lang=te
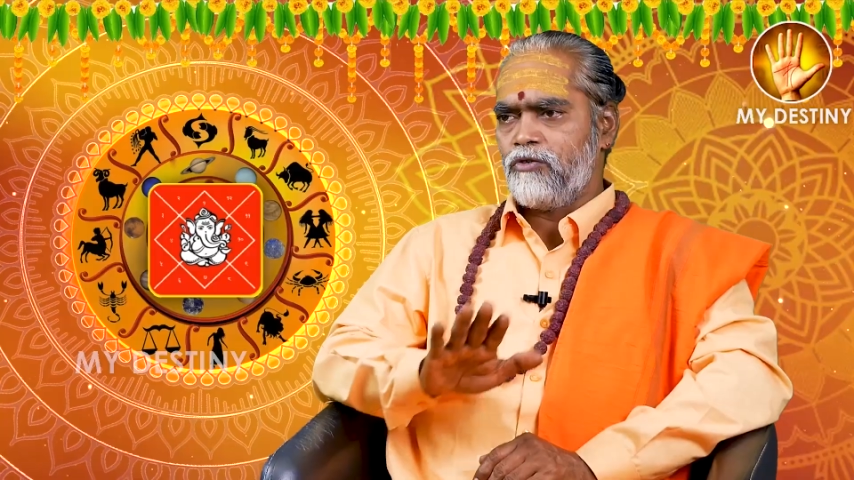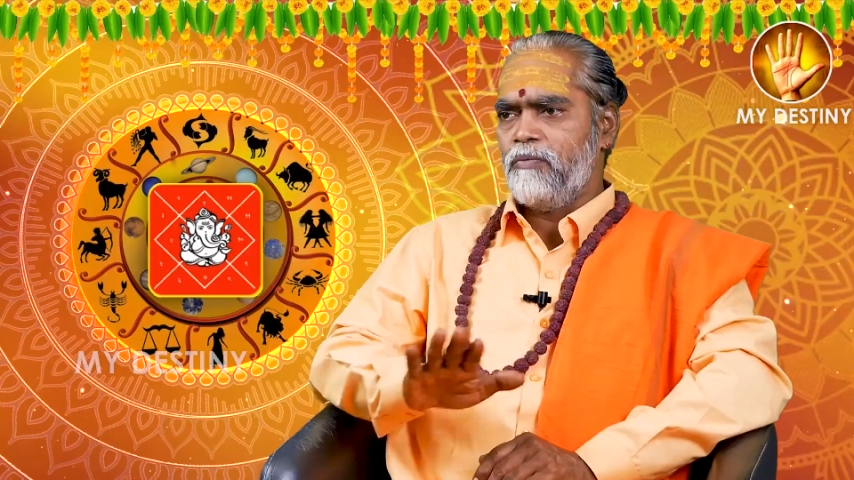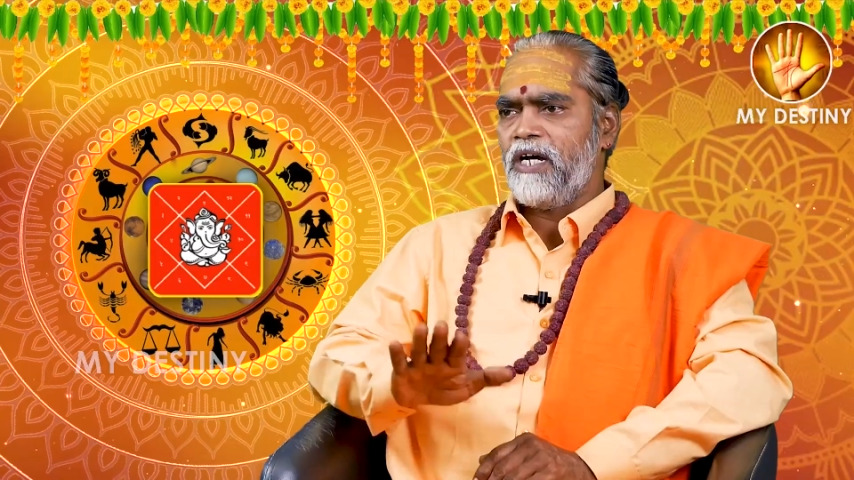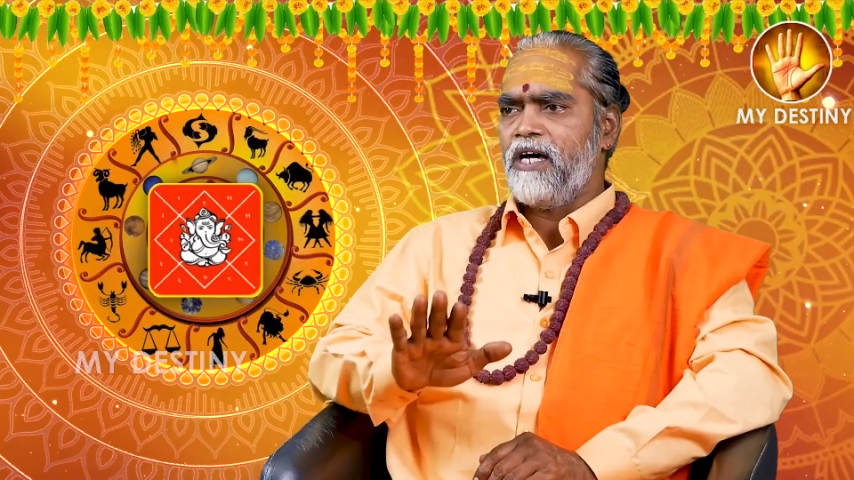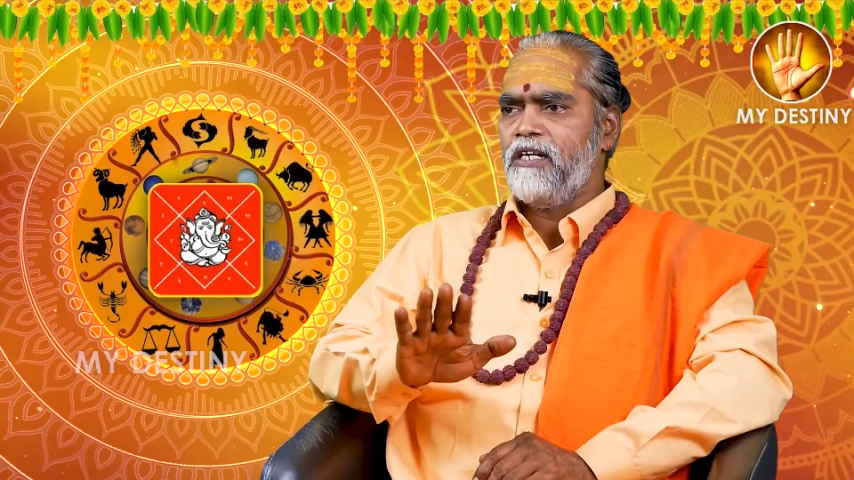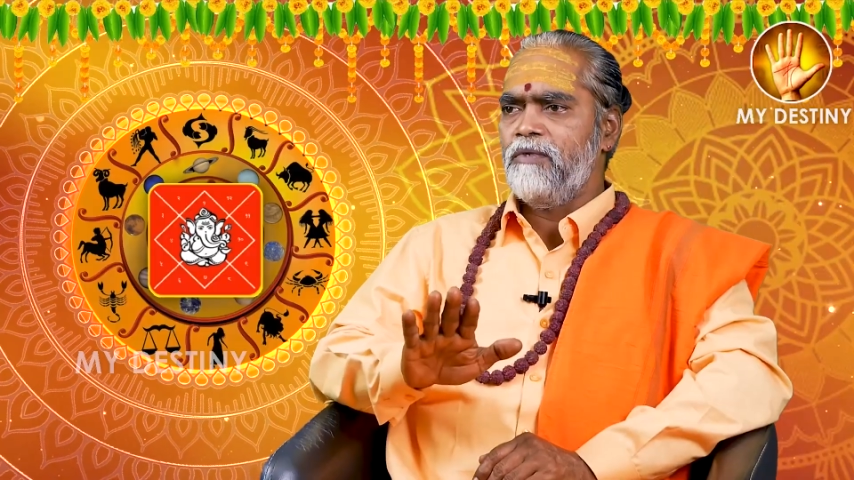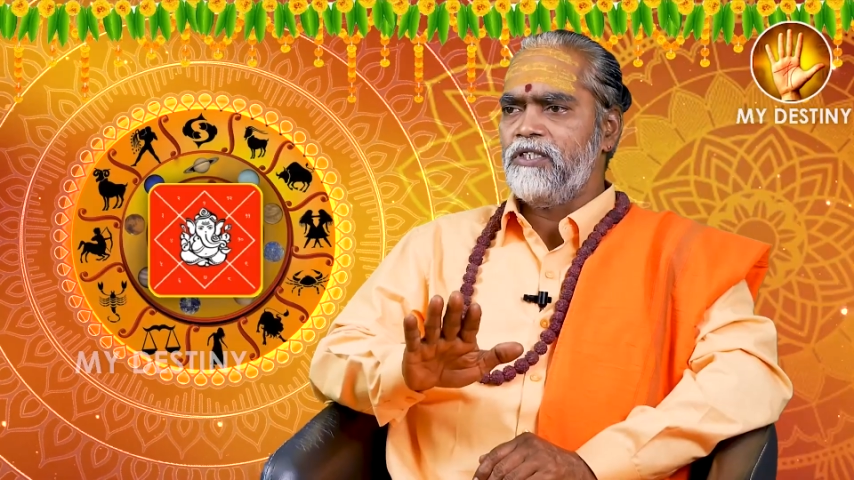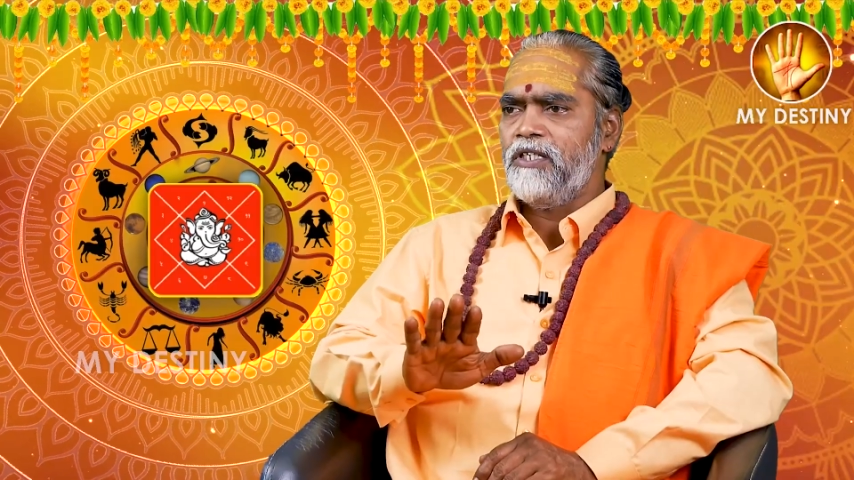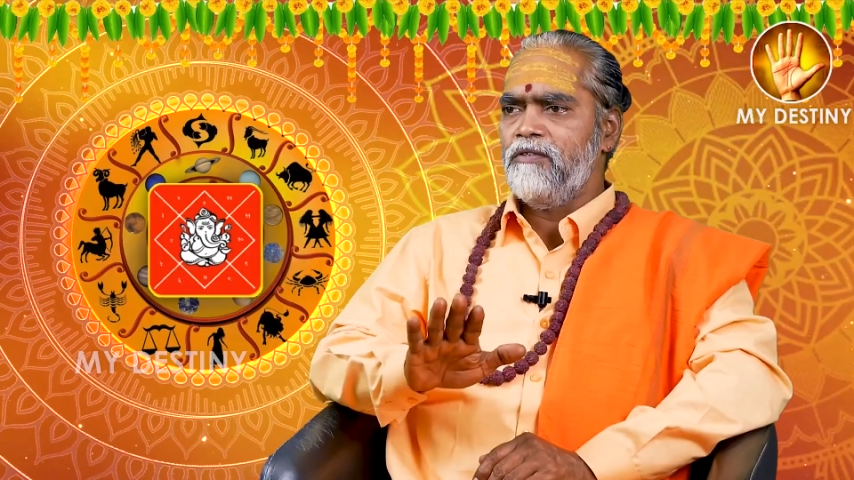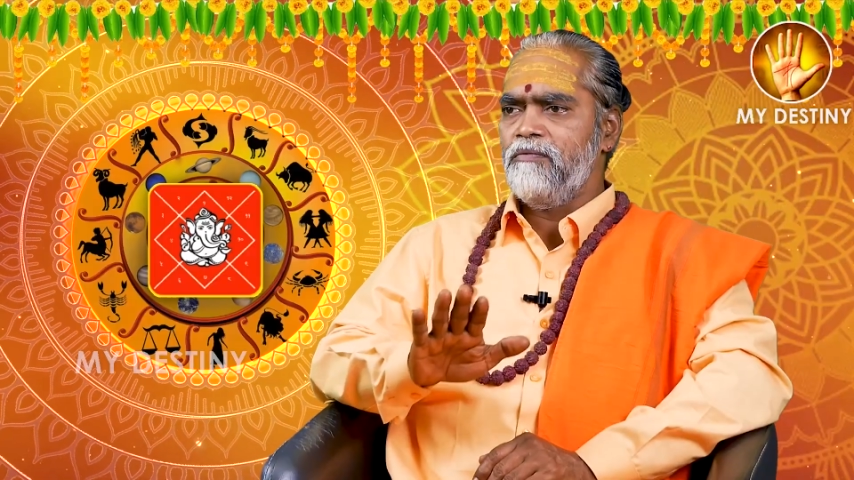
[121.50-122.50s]
శుభకార్యములు
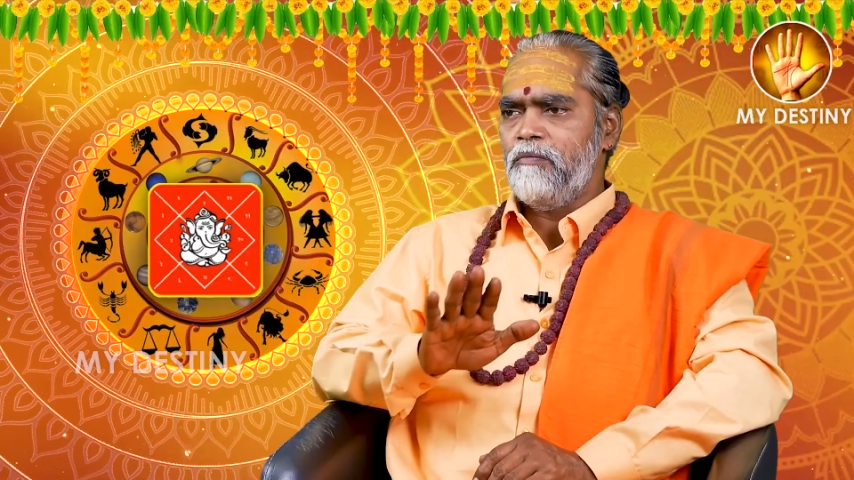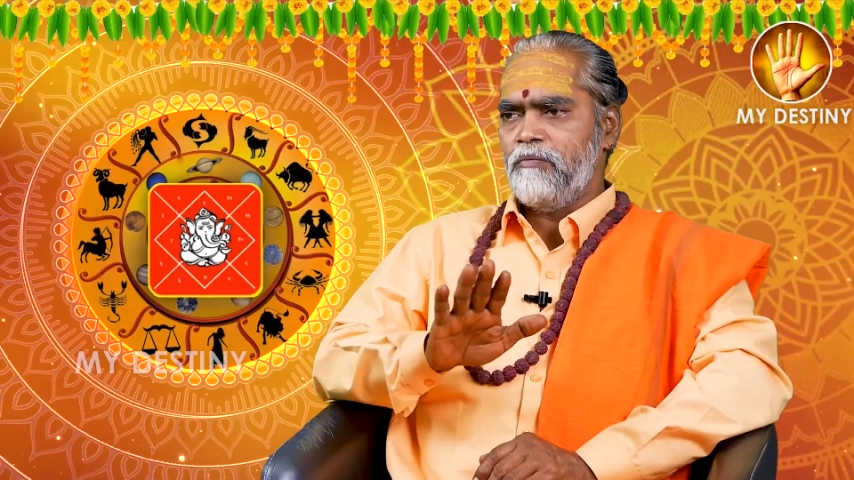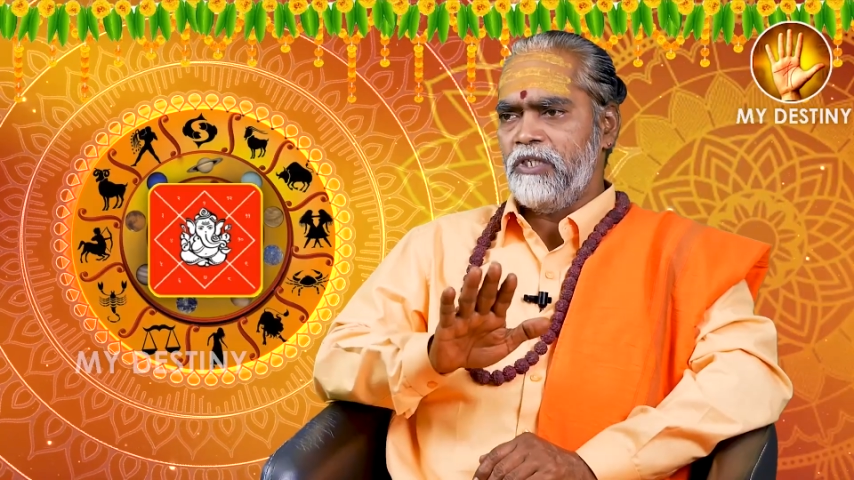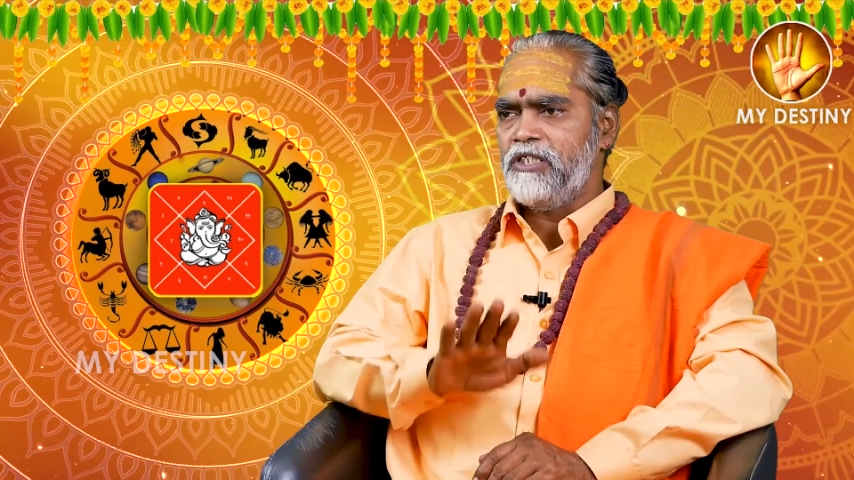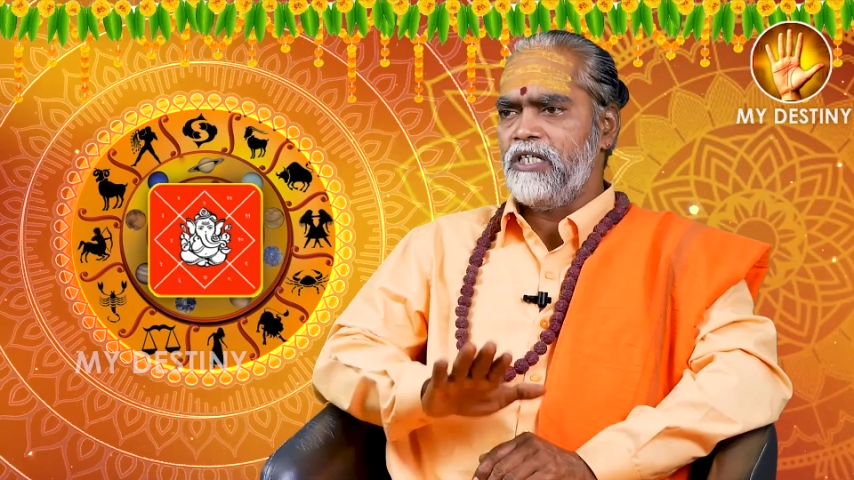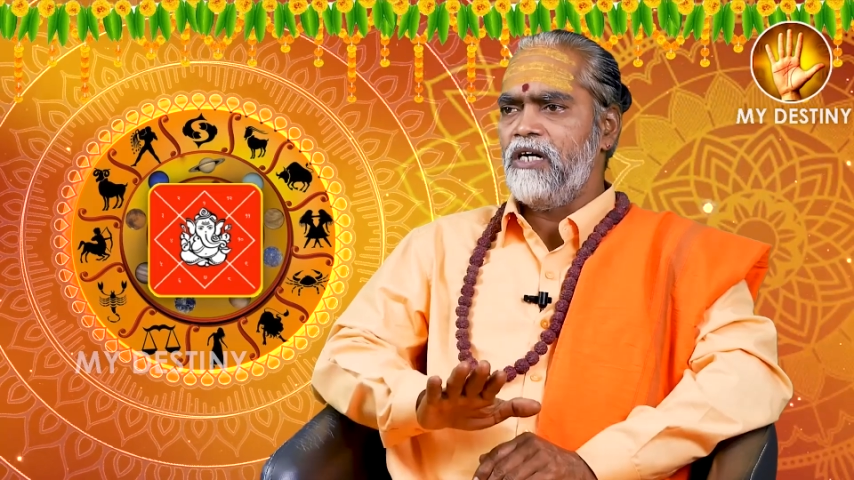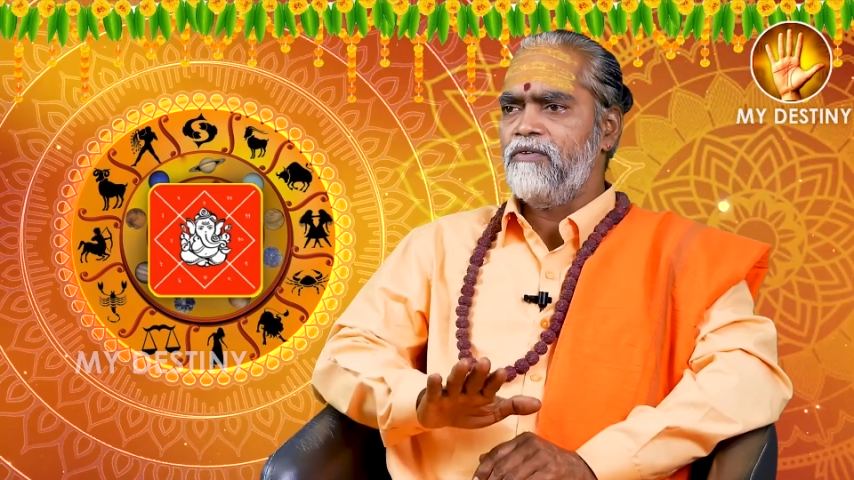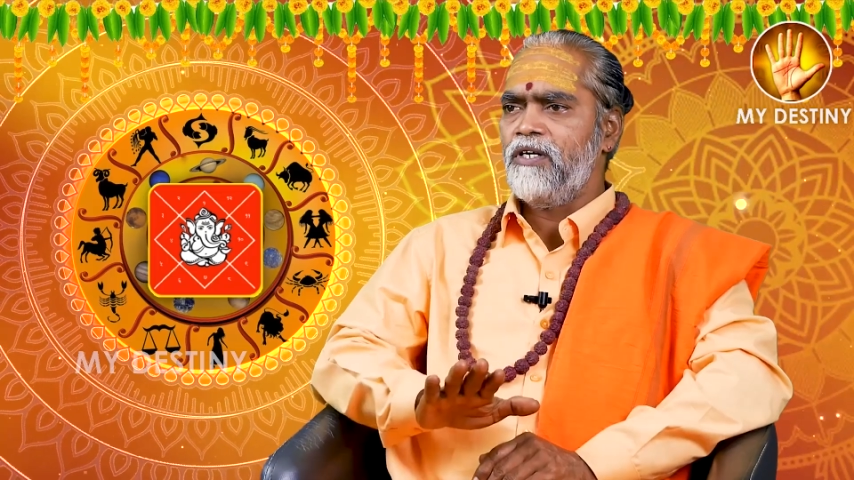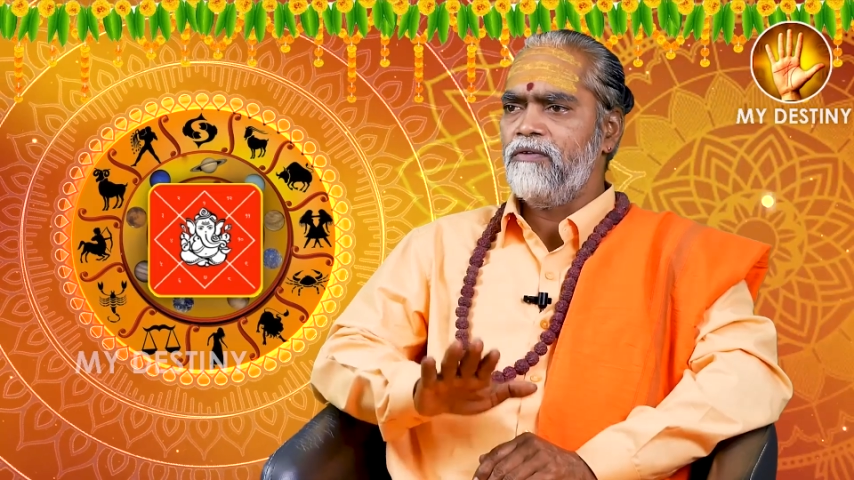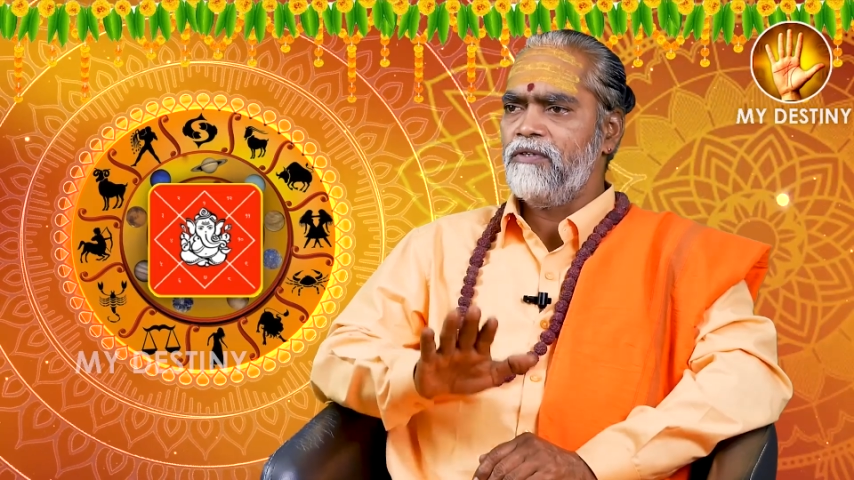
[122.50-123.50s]
చేయడం మంచిగా
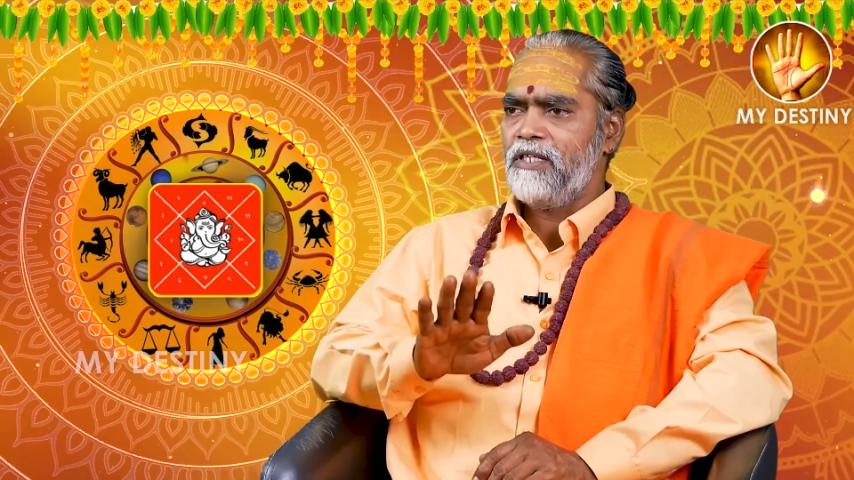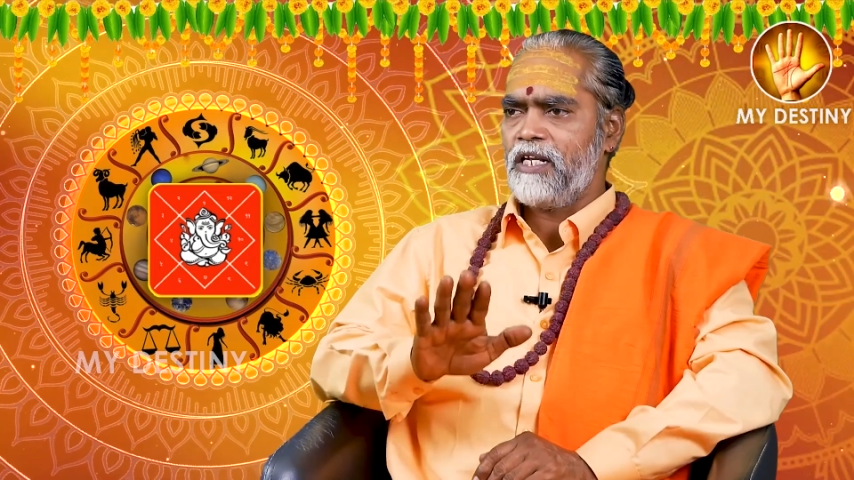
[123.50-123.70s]
ఉండడం